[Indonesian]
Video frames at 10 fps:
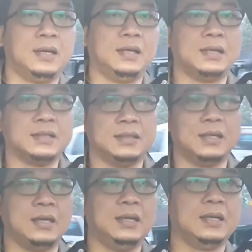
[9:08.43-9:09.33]
ada
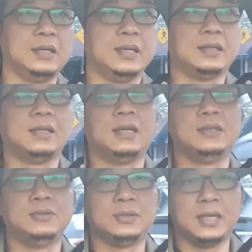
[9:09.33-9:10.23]
ada kegiatan
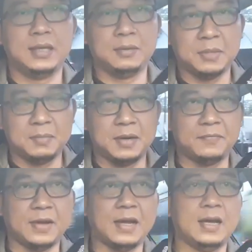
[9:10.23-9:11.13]
lanjutan yang
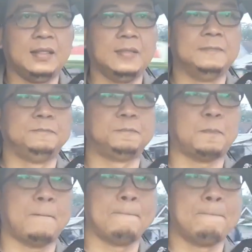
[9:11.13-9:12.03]
bermanfaat
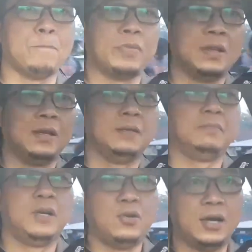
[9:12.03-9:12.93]

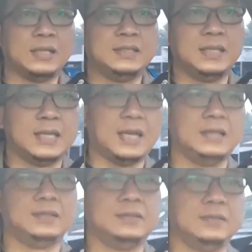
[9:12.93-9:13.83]
mendonasikan